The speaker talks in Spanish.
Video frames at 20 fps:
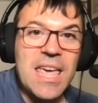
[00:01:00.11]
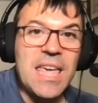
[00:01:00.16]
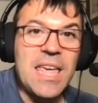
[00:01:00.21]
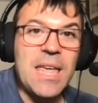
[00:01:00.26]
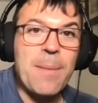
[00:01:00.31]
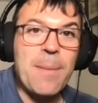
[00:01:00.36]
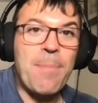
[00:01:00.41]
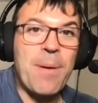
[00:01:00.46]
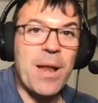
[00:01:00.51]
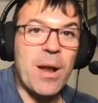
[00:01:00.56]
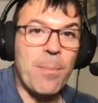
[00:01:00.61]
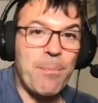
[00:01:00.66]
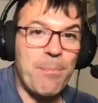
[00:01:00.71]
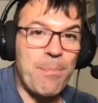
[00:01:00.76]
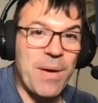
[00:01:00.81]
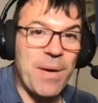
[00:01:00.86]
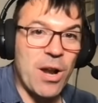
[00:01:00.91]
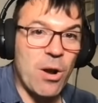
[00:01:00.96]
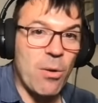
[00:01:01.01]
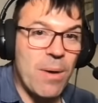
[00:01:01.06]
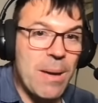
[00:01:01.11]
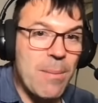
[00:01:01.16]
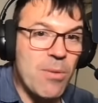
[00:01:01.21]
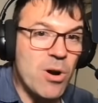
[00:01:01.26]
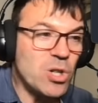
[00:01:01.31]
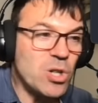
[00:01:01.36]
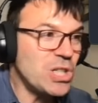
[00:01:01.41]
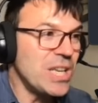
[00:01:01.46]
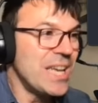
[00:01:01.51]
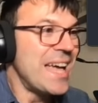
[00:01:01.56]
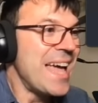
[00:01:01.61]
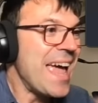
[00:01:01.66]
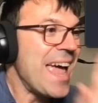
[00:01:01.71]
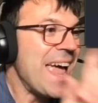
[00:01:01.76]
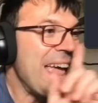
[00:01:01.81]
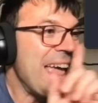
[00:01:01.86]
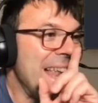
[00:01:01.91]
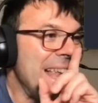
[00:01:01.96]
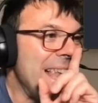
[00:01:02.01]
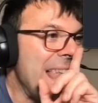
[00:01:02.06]
y, pero, pero vemos
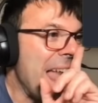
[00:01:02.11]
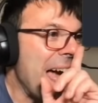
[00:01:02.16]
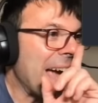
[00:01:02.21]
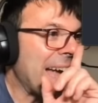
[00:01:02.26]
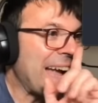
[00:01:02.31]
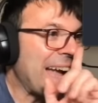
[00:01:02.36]
la